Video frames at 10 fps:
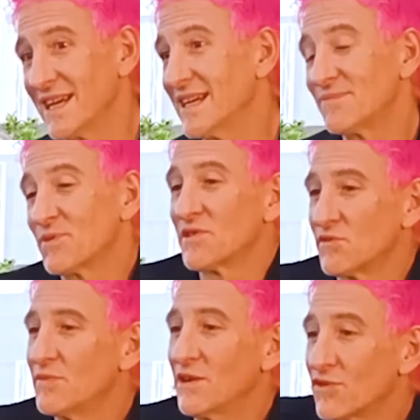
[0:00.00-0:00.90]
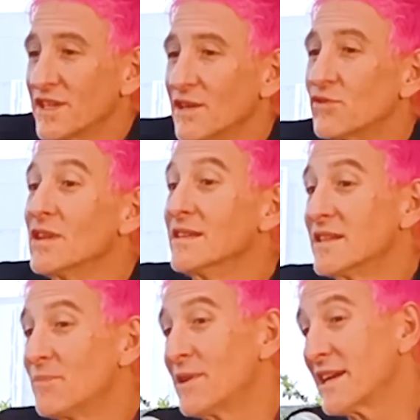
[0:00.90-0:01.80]
que es, pues, es un bajo que ya
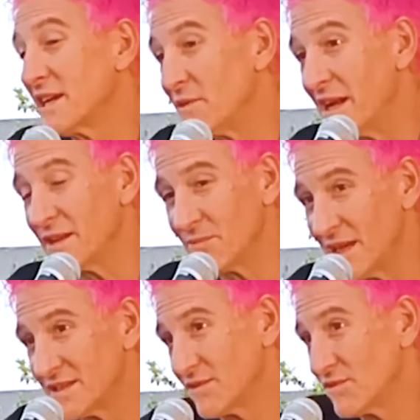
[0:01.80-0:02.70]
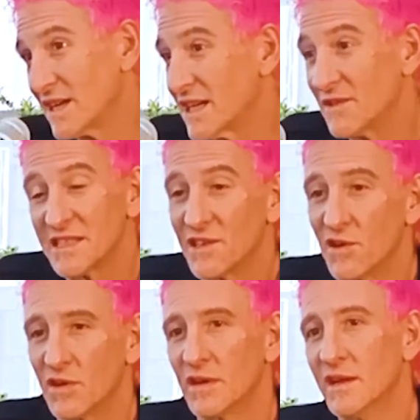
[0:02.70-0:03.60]
utilicé para grabar en más de una
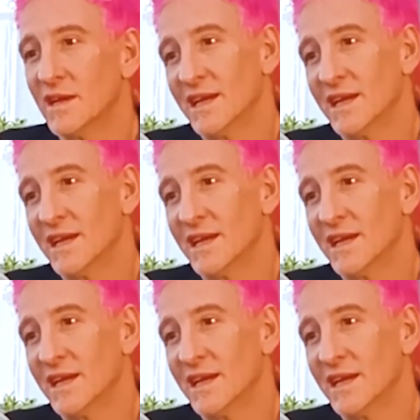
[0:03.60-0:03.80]
grabación,